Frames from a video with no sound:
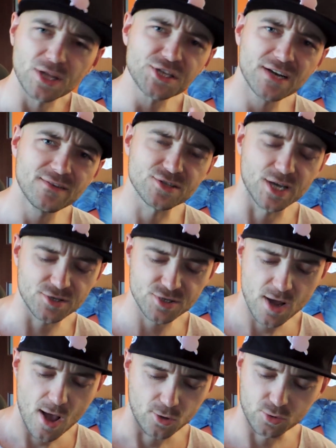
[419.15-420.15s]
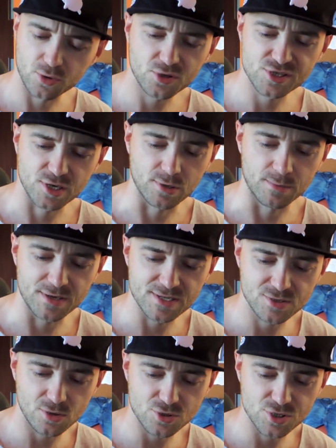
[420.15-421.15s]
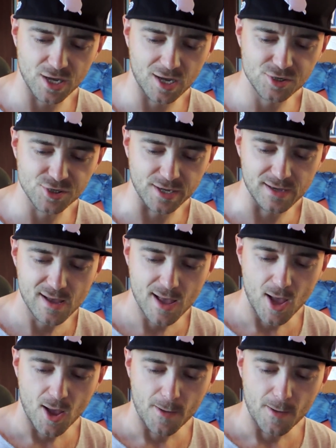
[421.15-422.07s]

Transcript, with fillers: I kolejna ciekawa rzecz, którą dostrzegłem jest to, że się